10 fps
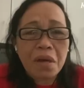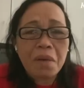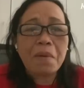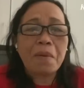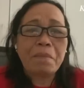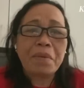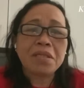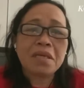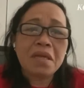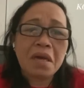Bapak
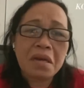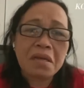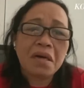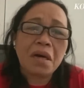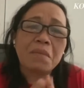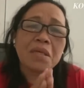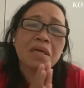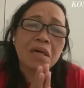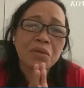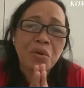Presiden yang kami
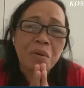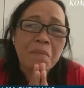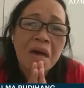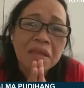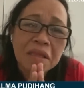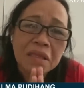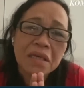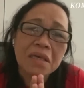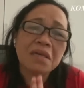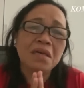sangat
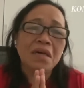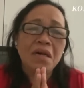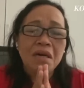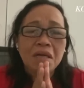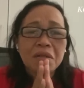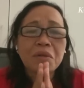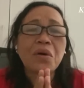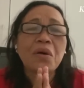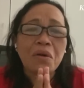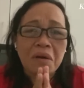hormati,
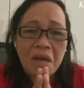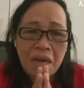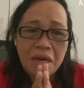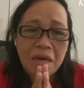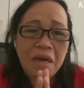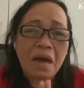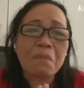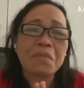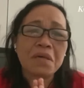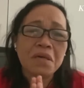tolonglah anak
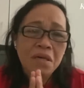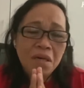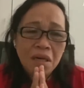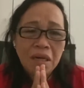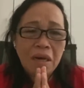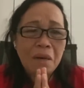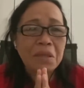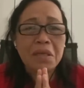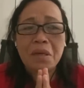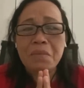kami. Kami
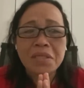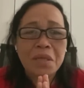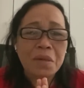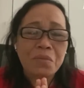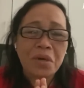tidak bisa berbuat